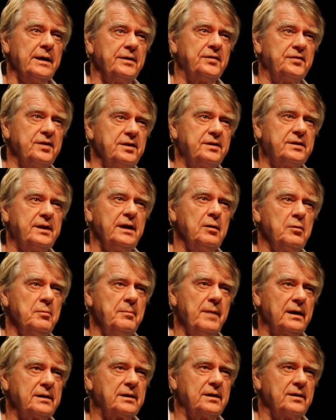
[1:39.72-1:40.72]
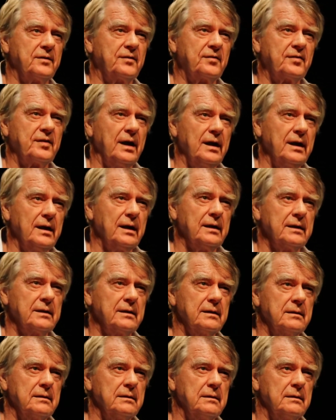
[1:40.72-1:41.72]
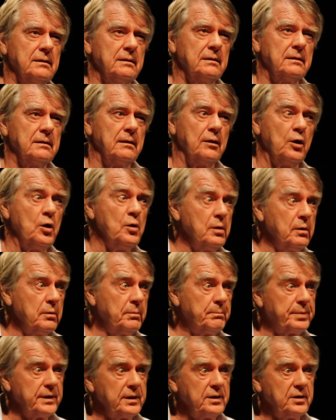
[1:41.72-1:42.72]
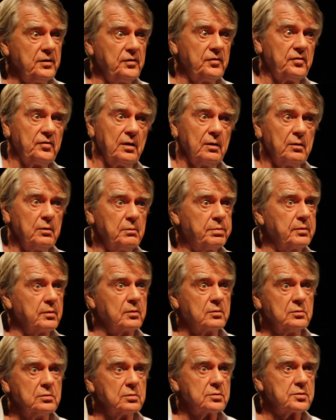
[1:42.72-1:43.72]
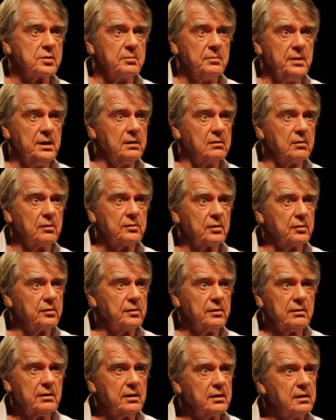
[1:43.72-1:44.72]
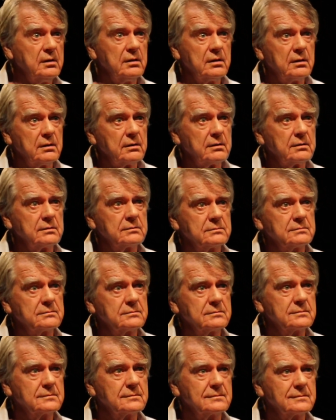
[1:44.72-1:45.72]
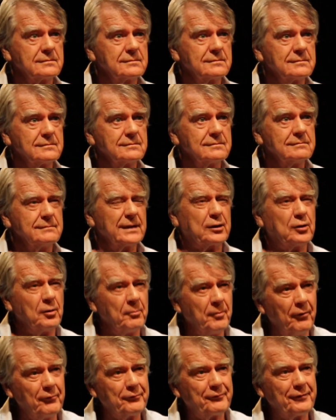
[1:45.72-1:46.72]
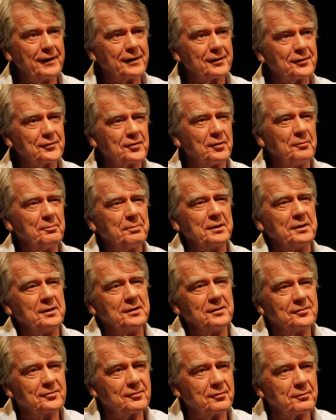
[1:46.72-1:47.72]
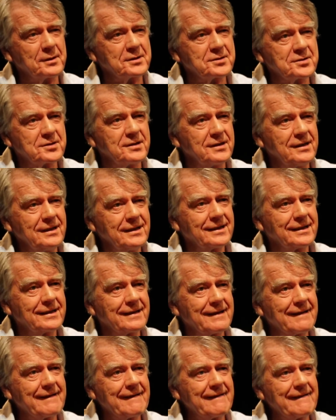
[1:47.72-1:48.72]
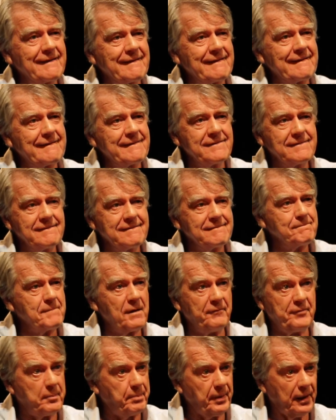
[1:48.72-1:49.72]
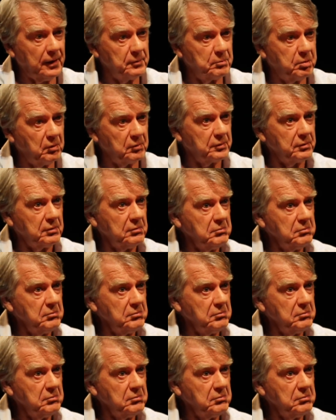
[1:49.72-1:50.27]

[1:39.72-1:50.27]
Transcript: cité le marquis de Sade. Le pénis est le plus court chemin entre deux cœurs. Mais comment faire sans pénis, lui ai-je dit. M'avait pas répondu.